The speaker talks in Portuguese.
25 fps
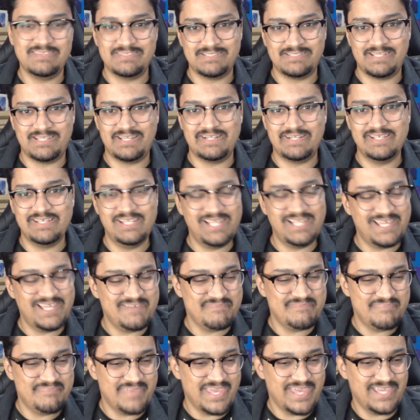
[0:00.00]
cara. Ele
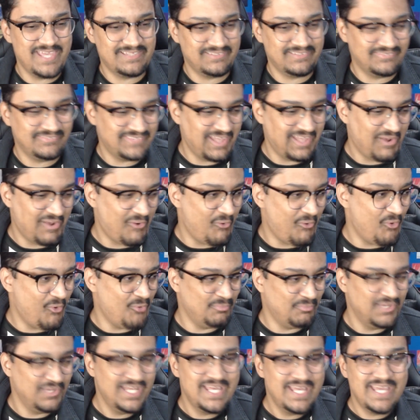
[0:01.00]
arrebenta, não tem
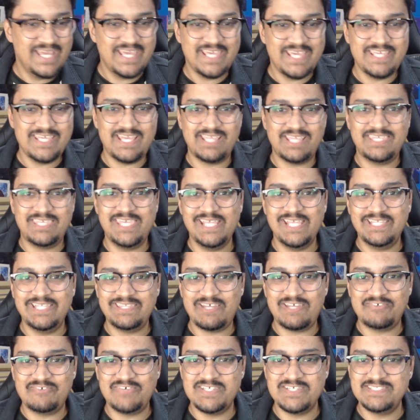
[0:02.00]
como. E aqui ele
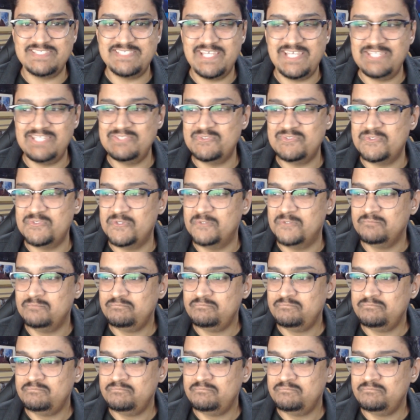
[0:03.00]
tá fazendo